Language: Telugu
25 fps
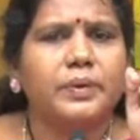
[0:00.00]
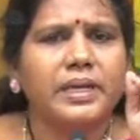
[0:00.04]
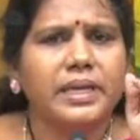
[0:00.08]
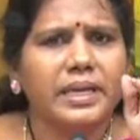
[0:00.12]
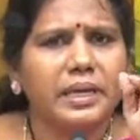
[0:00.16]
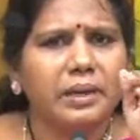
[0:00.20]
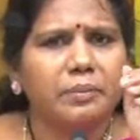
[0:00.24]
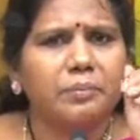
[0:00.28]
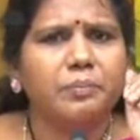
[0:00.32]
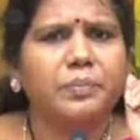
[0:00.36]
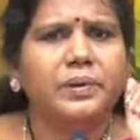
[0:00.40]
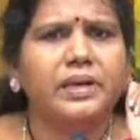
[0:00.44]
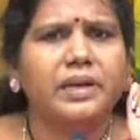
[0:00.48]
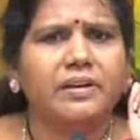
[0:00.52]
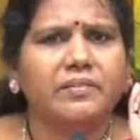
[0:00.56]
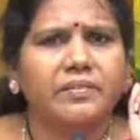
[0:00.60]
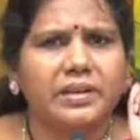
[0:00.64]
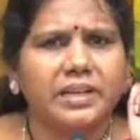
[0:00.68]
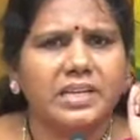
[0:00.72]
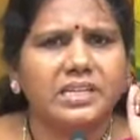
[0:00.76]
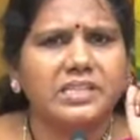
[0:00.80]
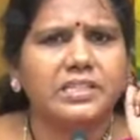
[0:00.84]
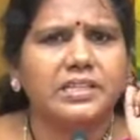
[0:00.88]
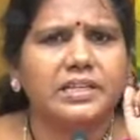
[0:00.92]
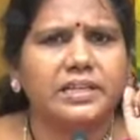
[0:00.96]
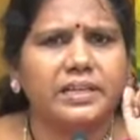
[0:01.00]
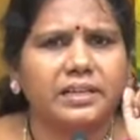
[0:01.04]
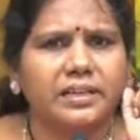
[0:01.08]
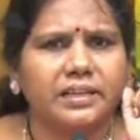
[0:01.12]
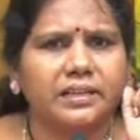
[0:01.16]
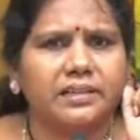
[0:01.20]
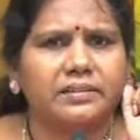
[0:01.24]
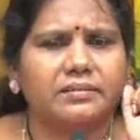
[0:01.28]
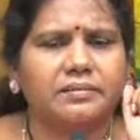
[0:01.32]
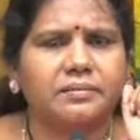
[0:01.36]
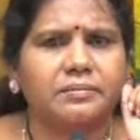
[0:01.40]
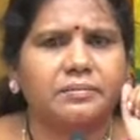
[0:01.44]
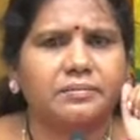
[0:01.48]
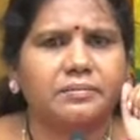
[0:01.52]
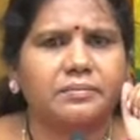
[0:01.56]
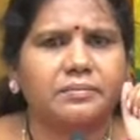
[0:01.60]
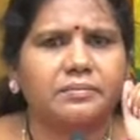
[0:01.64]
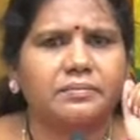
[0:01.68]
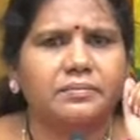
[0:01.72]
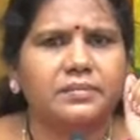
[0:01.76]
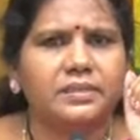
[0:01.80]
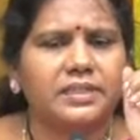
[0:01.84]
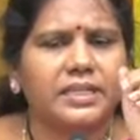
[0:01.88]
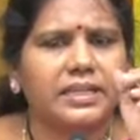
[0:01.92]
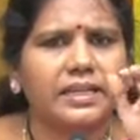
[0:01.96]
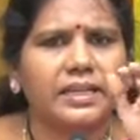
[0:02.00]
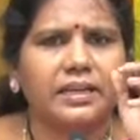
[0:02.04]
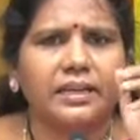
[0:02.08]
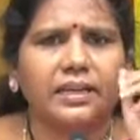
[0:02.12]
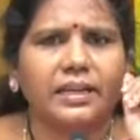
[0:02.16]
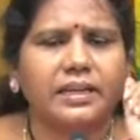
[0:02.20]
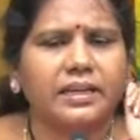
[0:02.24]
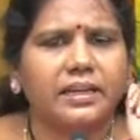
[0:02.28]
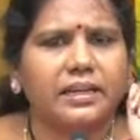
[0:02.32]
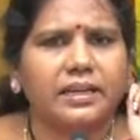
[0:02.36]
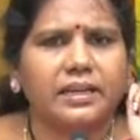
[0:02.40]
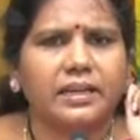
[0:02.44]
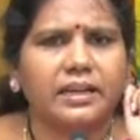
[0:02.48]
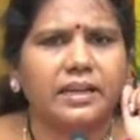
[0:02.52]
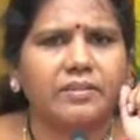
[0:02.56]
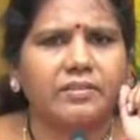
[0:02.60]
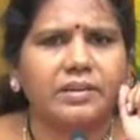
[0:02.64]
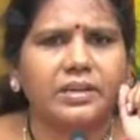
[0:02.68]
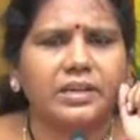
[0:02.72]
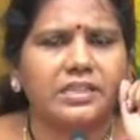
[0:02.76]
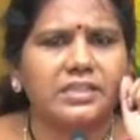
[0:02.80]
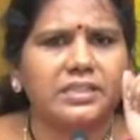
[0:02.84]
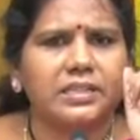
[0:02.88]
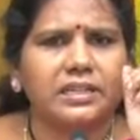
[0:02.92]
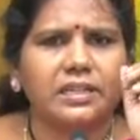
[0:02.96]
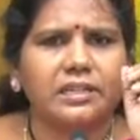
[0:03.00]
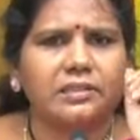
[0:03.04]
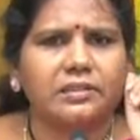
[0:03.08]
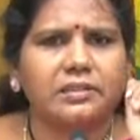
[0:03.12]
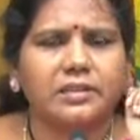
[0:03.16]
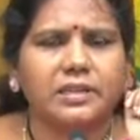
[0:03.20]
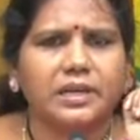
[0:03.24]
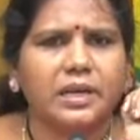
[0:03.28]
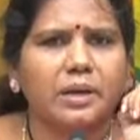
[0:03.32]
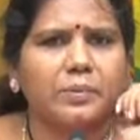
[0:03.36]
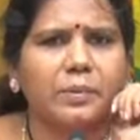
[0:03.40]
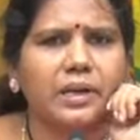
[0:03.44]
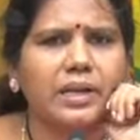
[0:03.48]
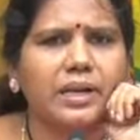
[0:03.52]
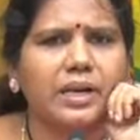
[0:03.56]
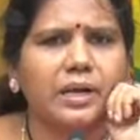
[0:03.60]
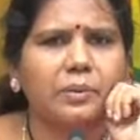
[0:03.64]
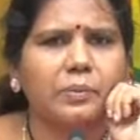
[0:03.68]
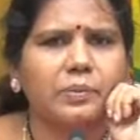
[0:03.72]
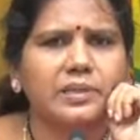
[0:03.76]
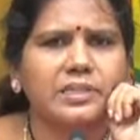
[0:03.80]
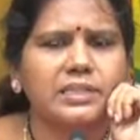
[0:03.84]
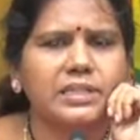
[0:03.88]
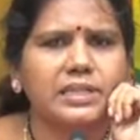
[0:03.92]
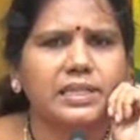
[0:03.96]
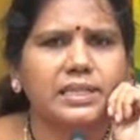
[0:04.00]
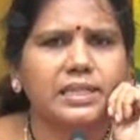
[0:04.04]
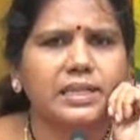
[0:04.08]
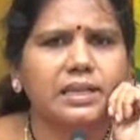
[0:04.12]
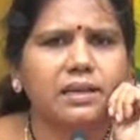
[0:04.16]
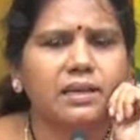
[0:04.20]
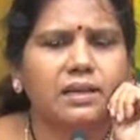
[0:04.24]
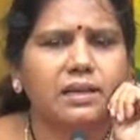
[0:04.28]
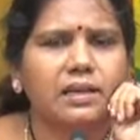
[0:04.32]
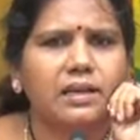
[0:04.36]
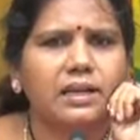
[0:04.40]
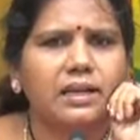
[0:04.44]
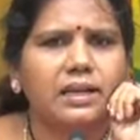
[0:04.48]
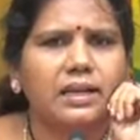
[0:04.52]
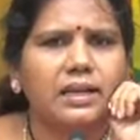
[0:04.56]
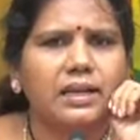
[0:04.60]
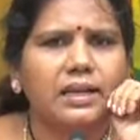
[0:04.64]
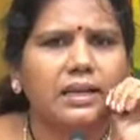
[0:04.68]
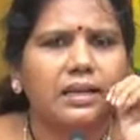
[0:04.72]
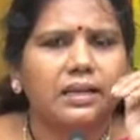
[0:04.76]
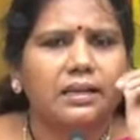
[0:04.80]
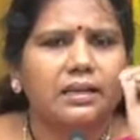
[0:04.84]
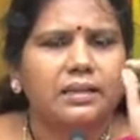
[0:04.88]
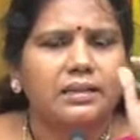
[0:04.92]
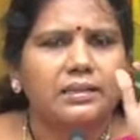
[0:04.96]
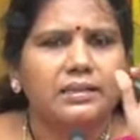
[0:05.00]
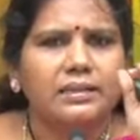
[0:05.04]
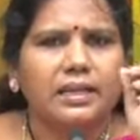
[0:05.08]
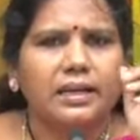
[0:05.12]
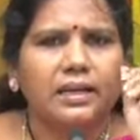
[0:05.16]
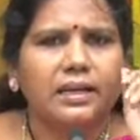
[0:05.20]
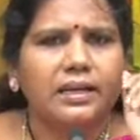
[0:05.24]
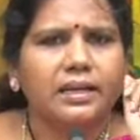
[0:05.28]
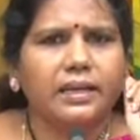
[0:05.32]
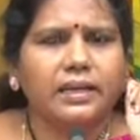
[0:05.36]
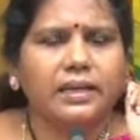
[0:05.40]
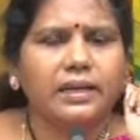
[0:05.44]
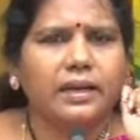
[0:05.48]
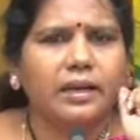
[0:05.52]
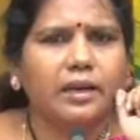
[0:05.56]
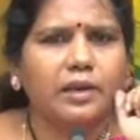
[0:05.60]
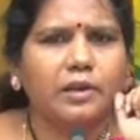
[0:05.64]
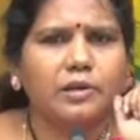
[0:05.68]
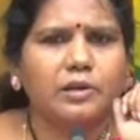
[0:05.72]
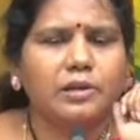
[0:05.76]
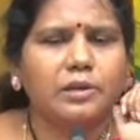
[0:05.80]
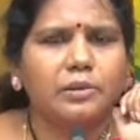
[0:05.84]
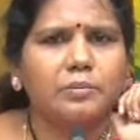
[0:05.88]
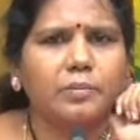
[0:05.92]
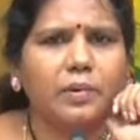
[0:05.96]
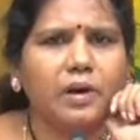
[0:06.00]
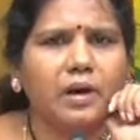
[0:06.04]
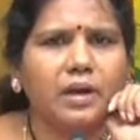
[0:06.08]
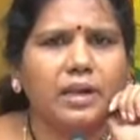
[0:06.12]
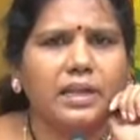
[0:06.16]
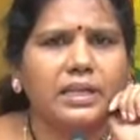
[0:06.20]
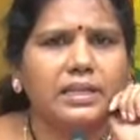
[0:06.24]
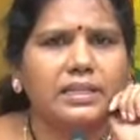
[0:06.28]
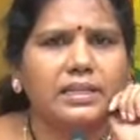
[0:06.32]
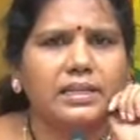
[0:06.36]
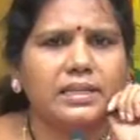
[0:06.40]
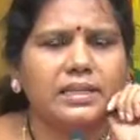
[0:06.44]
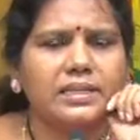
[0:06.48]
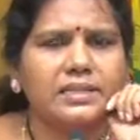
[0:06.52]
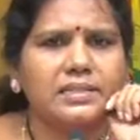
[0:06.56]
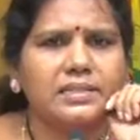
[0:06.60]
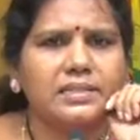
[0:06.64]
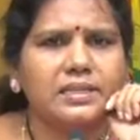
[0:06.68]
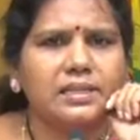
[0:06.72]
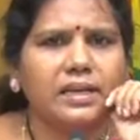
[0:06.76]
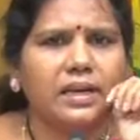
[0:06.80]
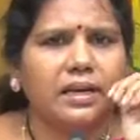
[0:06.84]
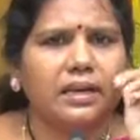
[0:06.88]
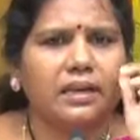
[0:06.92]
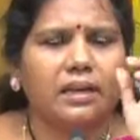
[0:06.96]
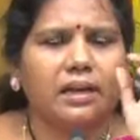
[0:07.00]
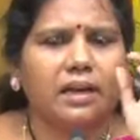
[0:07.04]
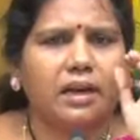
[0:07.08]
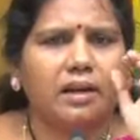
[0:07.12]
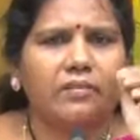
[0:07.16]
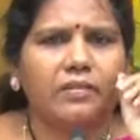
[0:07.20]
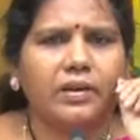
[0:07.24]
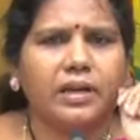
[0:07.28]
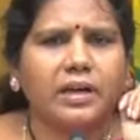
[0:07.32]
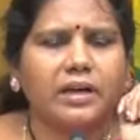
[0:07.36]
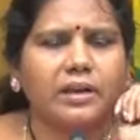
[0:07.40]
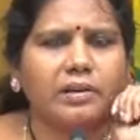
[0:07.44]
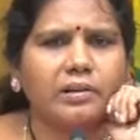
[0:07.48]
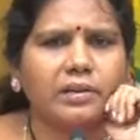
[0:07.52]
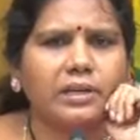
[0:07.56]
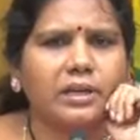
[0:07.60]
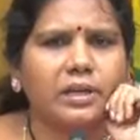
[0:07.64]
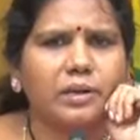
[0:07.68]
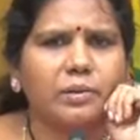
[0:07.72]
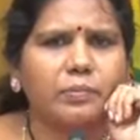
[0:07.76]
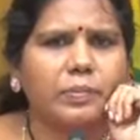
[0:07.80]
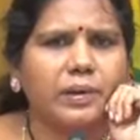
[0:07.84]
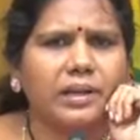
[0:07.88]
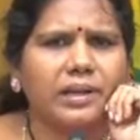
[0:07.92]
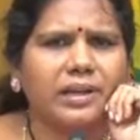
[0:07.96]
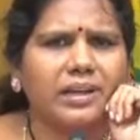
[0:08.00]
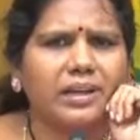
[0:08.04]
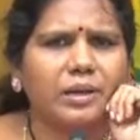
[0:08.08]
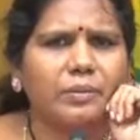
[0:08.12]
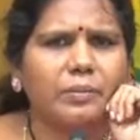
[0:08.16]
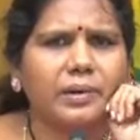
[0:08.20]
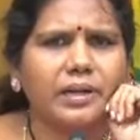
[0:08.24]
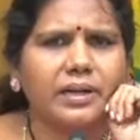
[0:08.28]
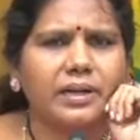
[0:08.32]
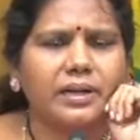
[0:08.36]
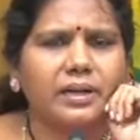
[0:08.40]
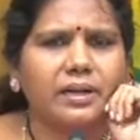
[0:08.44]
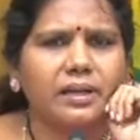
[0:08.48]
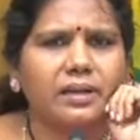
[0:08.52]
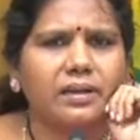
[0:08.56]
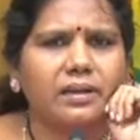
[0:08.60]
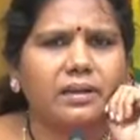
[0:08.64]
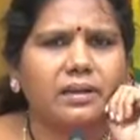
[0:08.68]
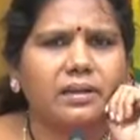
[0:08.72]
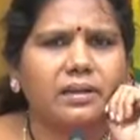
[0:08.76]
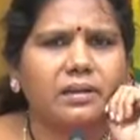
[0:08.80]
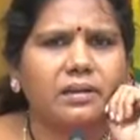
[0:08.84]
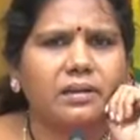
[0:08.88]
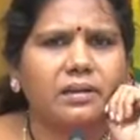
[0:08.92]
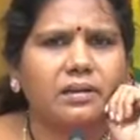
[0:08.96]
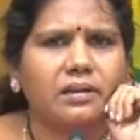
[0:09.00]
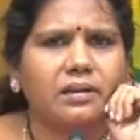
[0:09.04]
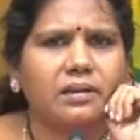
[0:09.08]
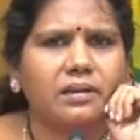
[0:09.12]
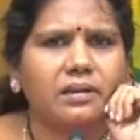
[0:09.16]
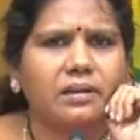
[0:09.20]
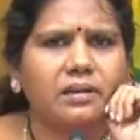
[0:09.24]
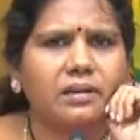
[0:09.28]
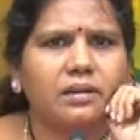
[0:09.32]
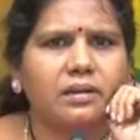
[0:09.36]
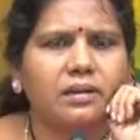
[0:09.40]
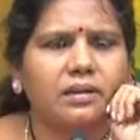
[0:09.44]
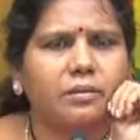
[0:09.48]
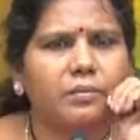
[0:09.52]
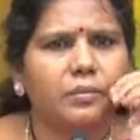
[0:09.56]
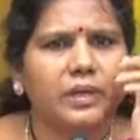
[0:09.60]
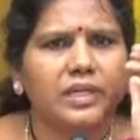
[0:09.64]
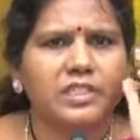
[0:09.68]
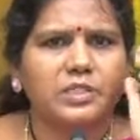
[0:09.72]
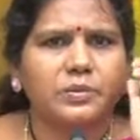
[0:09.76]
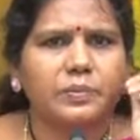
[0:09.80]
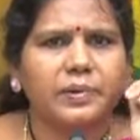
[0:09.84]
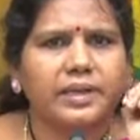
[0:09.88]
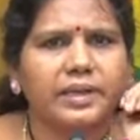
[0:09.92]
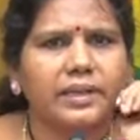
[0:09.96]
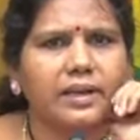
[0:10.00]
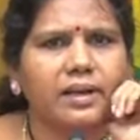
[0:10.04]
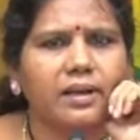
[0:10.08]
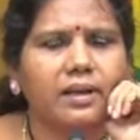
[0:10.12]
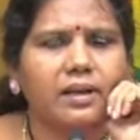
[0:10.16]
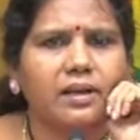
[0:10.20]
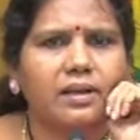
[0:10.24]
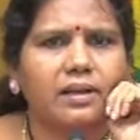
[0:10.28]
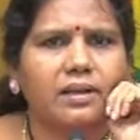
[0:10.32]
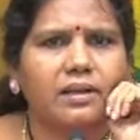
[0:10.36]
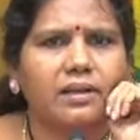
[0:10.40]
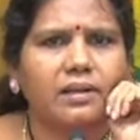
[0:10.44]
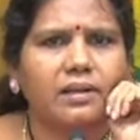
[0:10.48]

మీ ఎంపీ అవినాష్ రెడ్డి జగన్ రెడ్డి గారు అవినాష్ రెడ్డితో డ్రామాలు ఆడిపించలేదా తల్లి ఆరోగ్యం బాగాలేదనేసి ఆయన ఆవిడ ఆరోగ్యాన్ని పనంగా పెట్టి మర్చిపోయారా